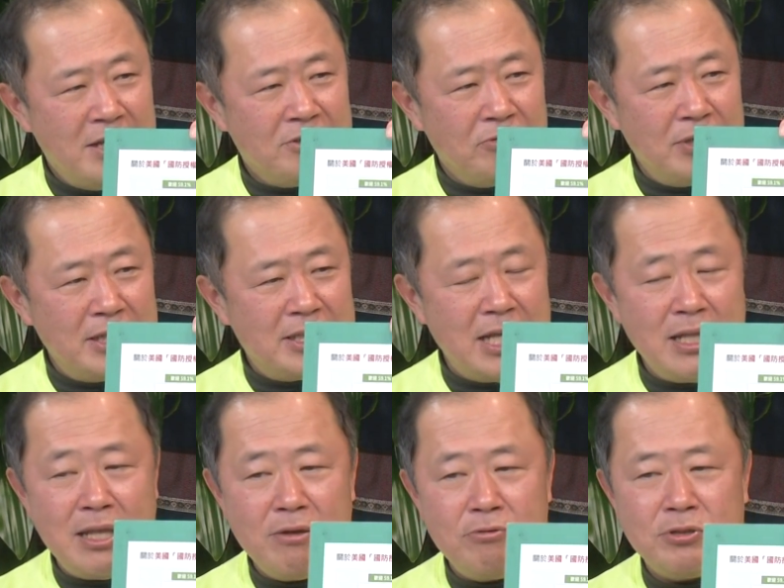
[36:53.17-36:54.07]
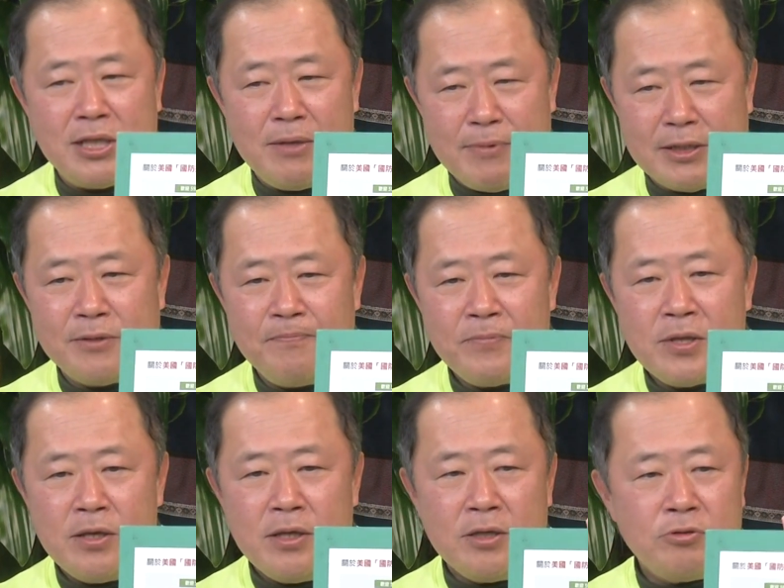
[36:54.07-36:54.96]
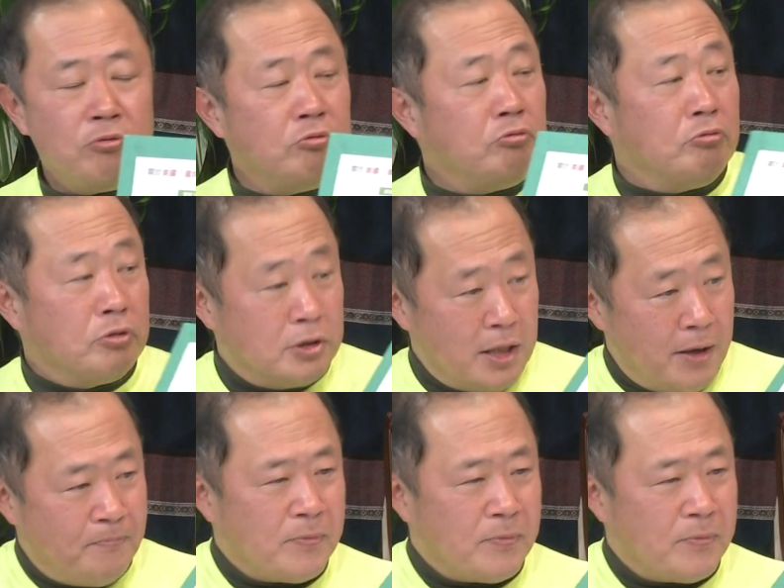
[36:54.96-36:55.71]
そんな宣伝をしています。そういうことをですね、